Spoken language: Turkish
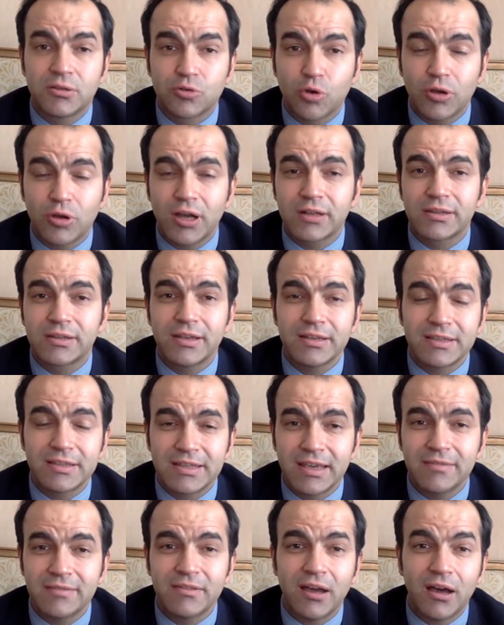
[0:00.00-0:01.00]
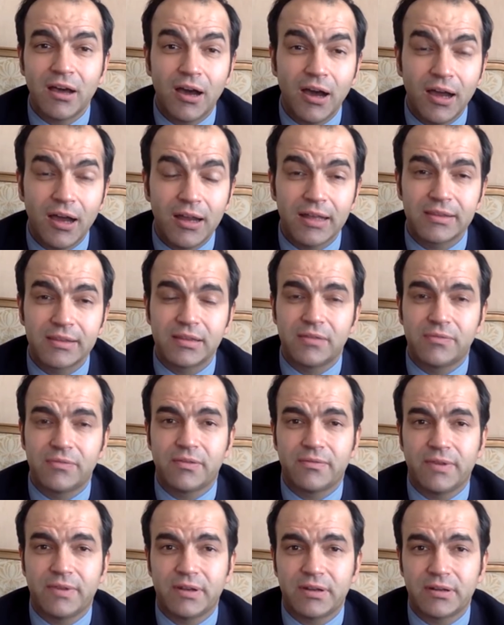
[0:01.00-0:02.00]
Sokakta Kiev'de hala
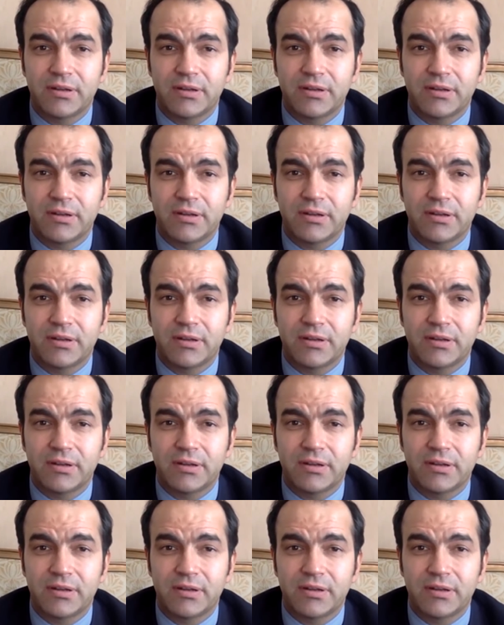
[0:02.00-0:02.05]
trafik